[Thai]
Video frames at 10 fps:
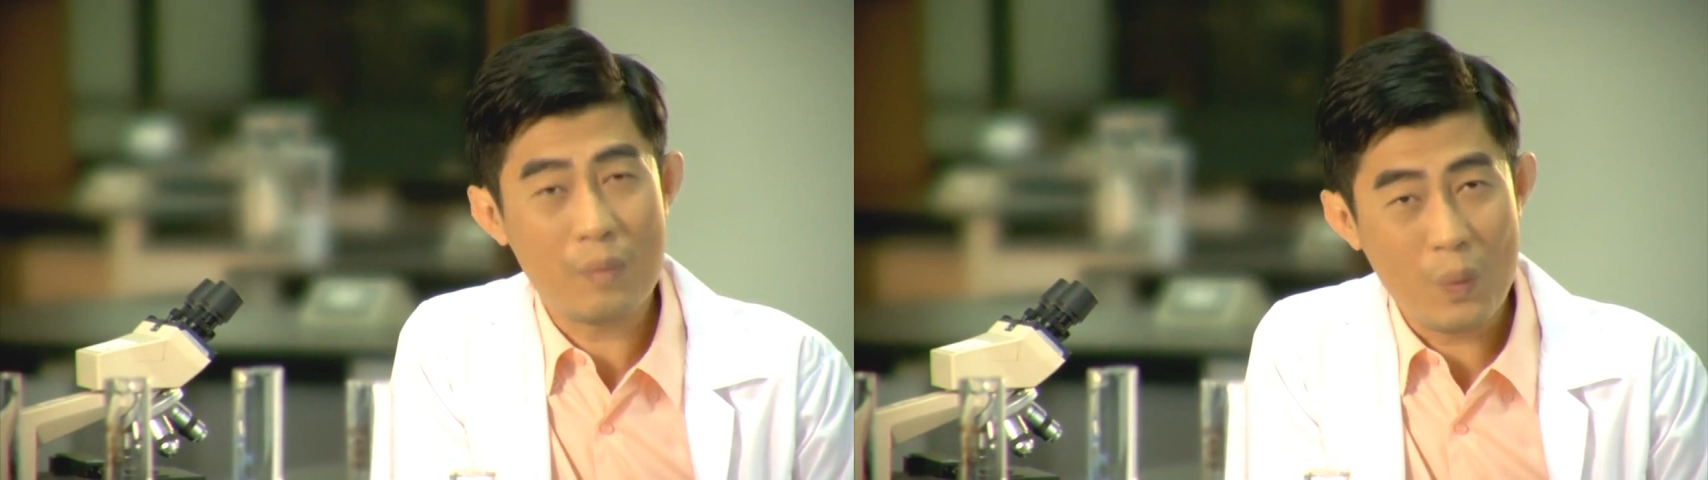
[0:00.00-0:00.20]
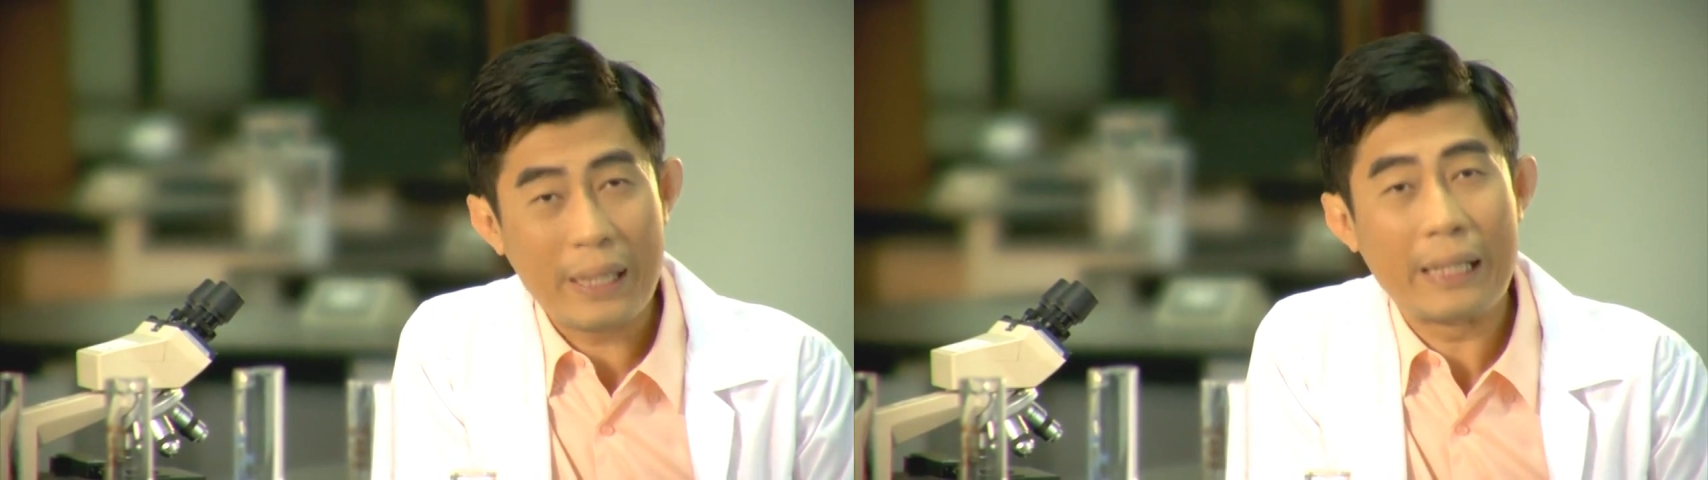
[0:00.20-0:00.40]

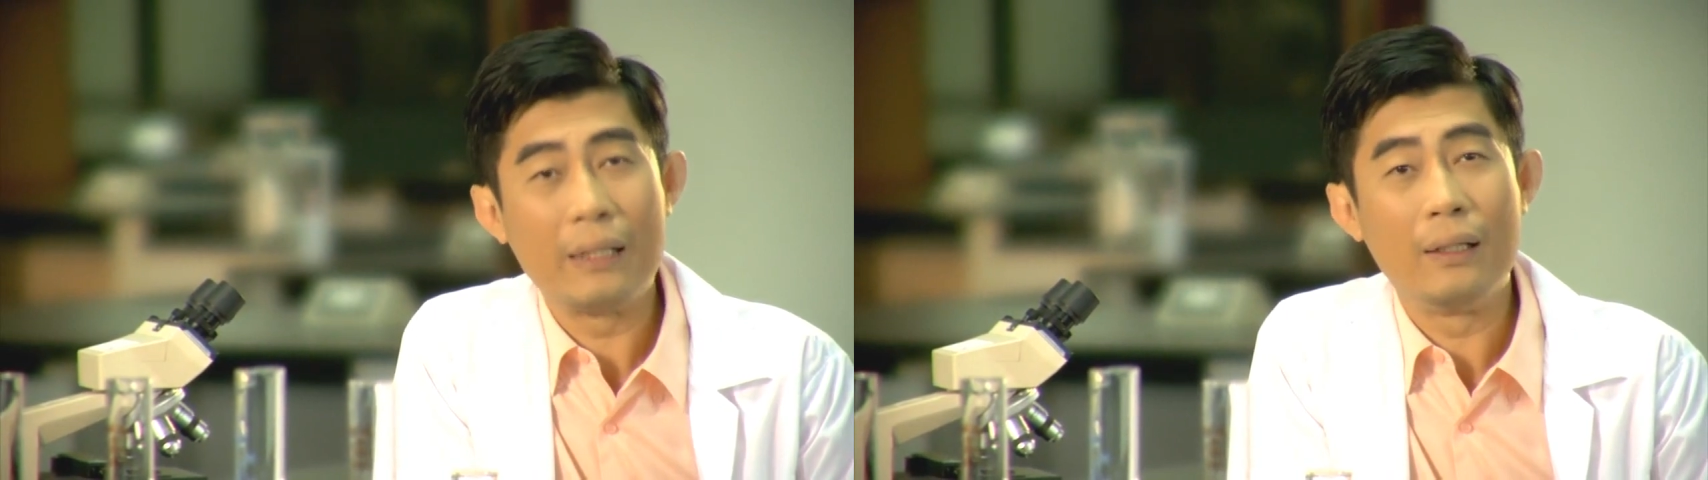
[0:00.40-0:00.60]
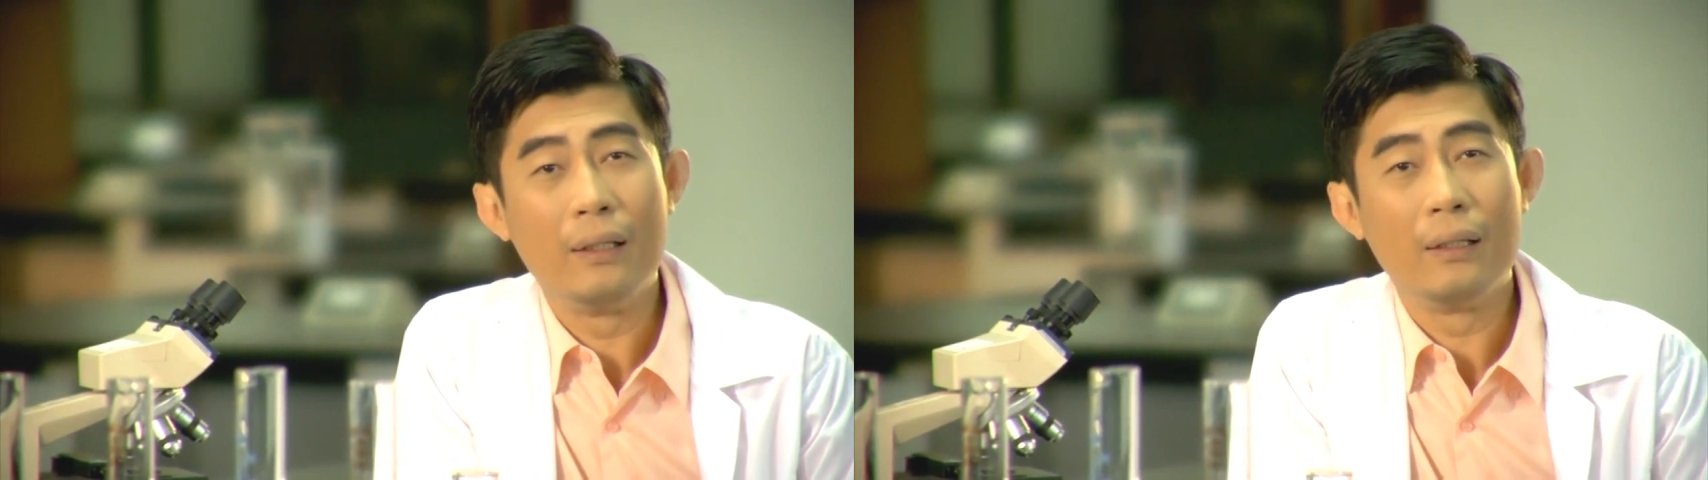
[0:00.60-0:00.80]
จำนวน
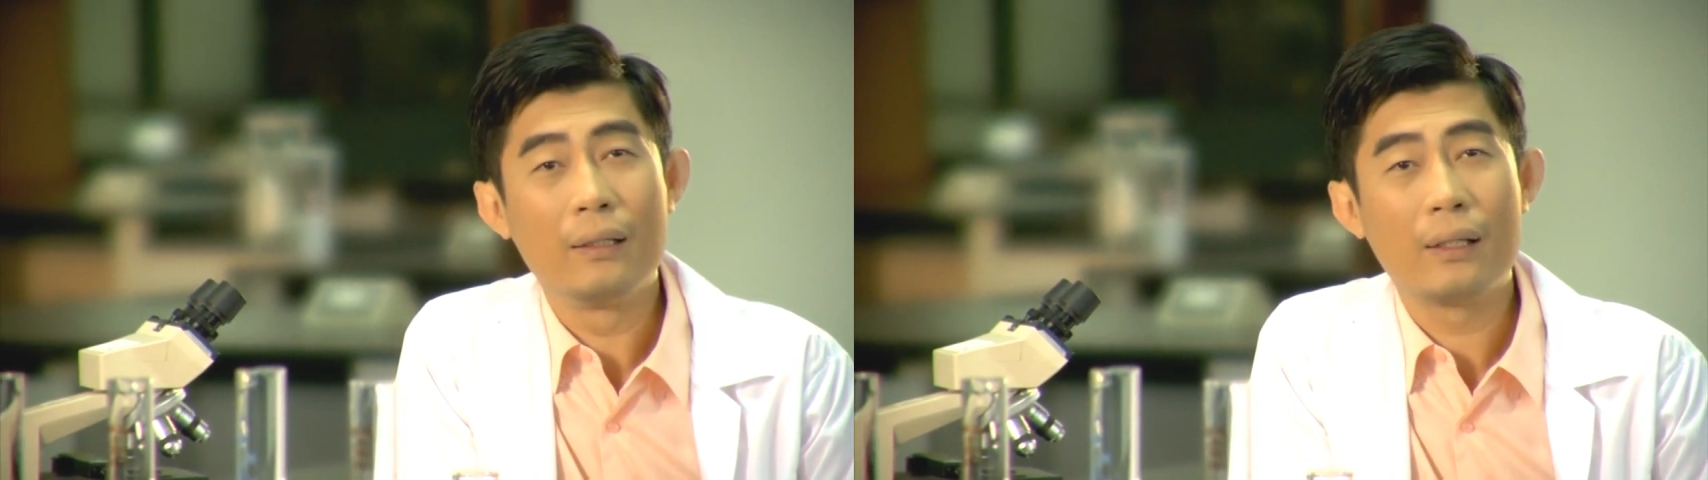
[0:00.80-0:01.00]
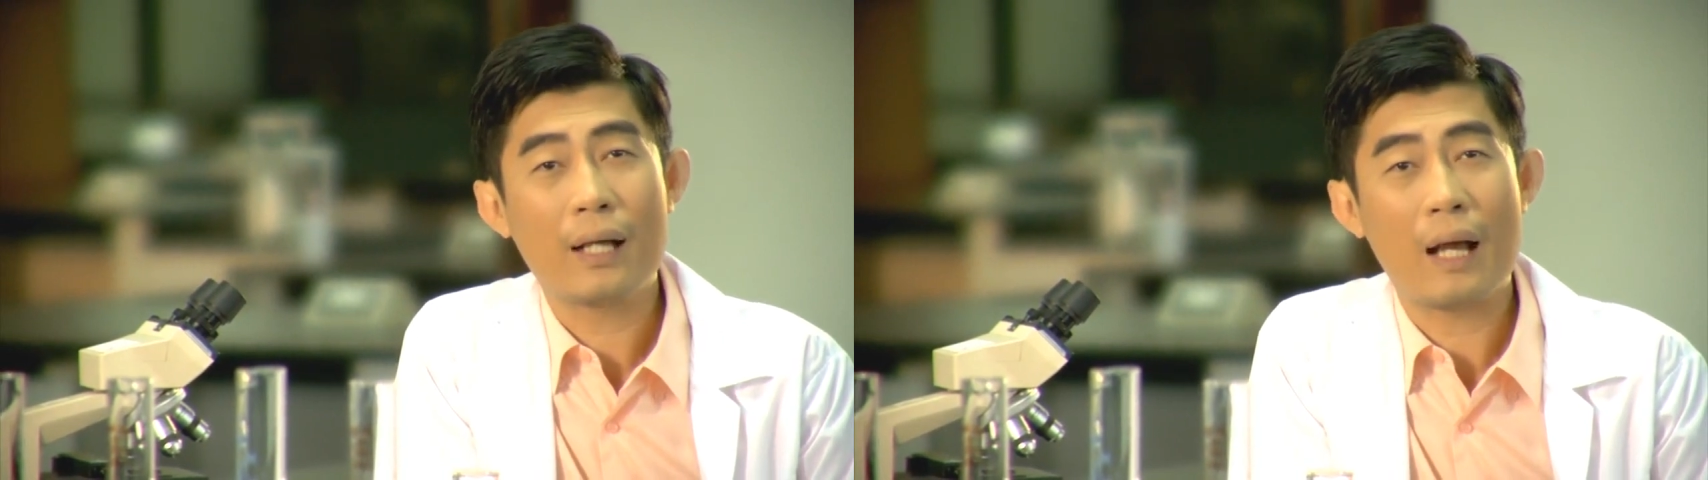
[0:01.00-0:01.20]
หนึ่ง
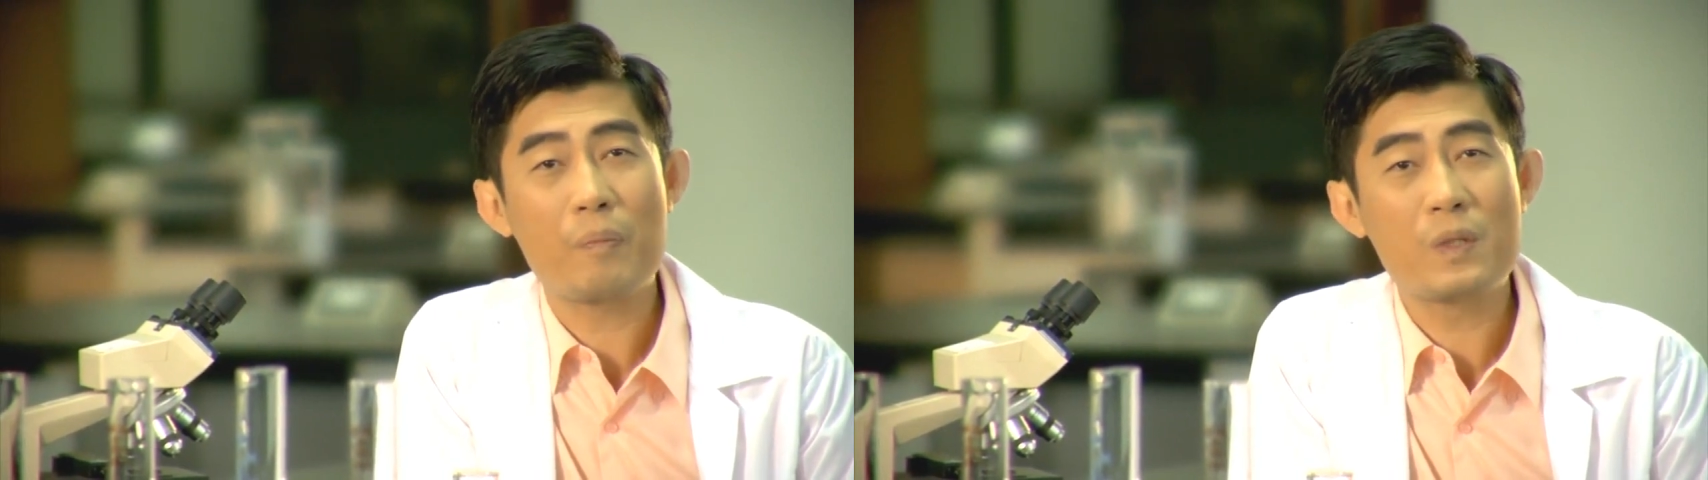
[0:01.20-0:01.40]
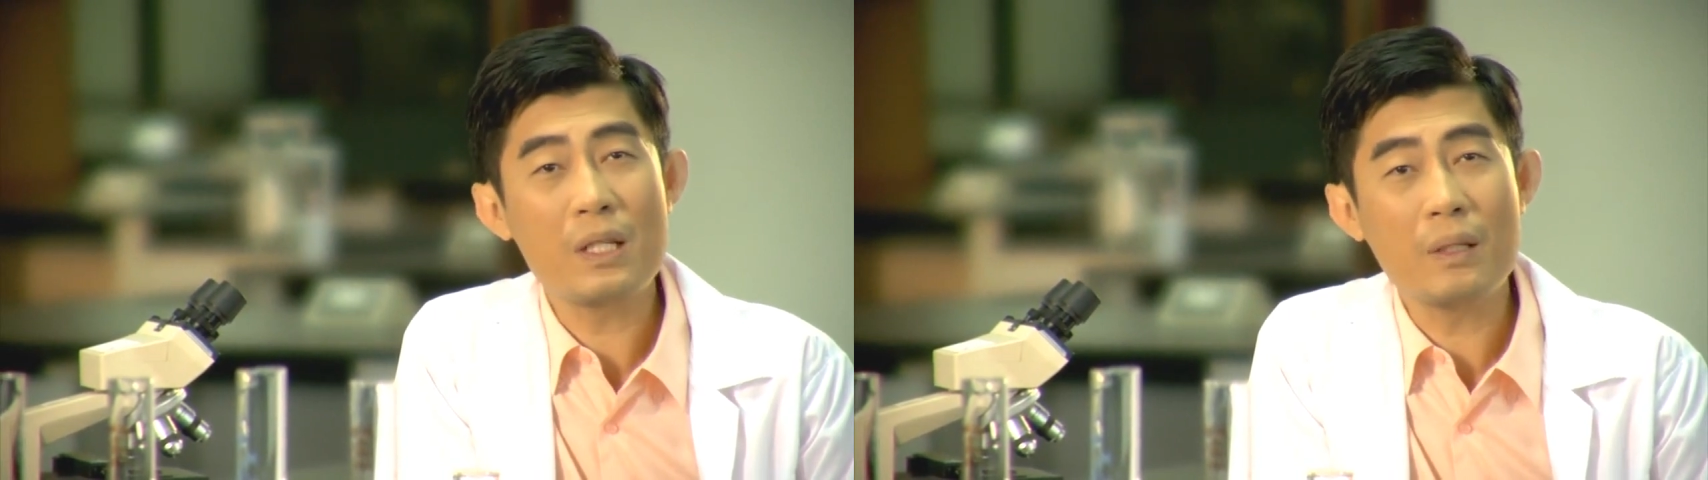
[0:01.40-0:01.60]
นะ
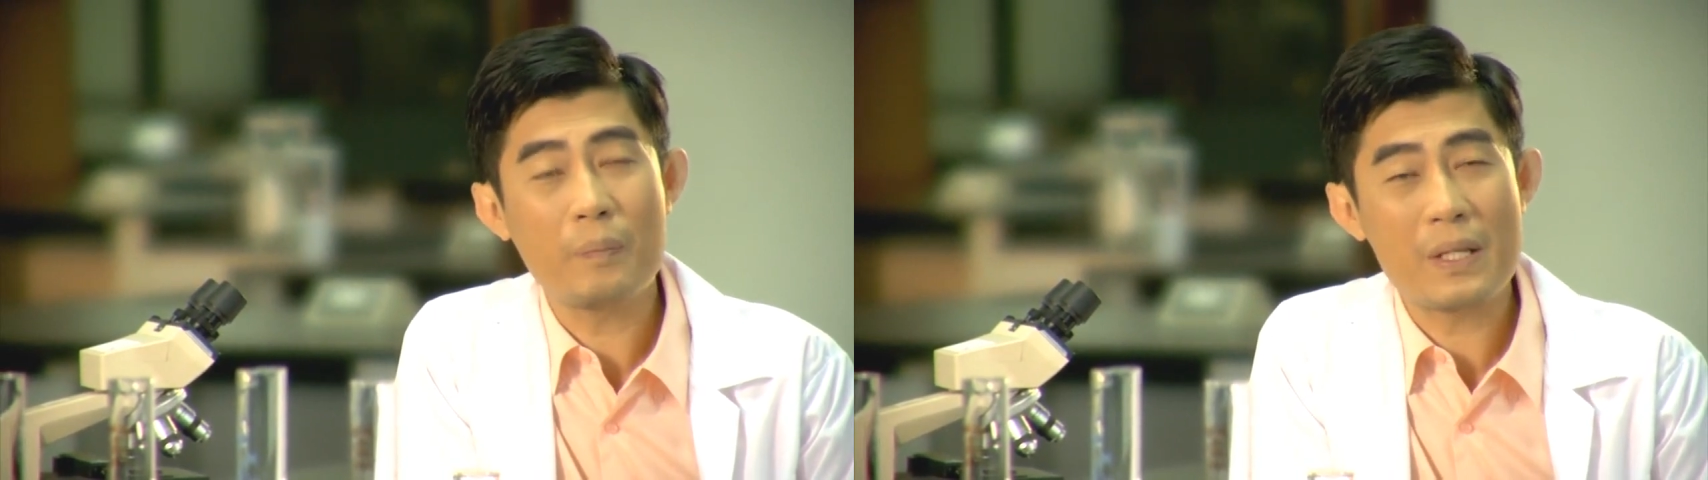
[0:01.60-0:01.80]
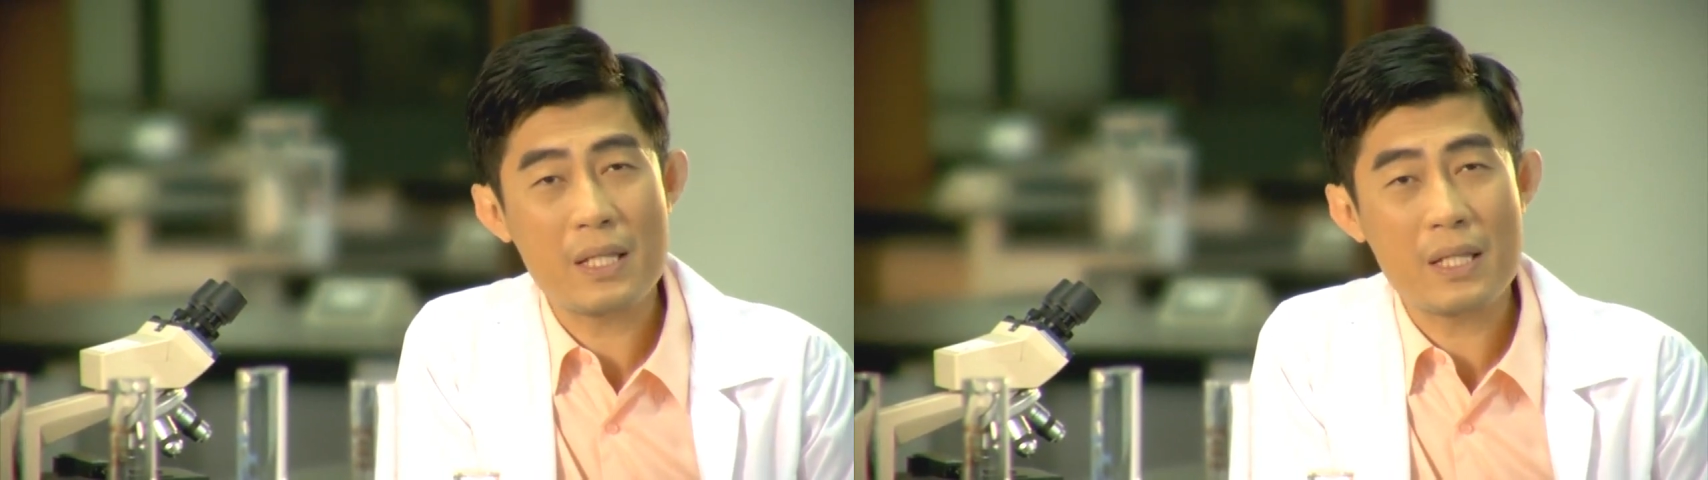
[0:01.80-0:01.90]
ครับซึ่ง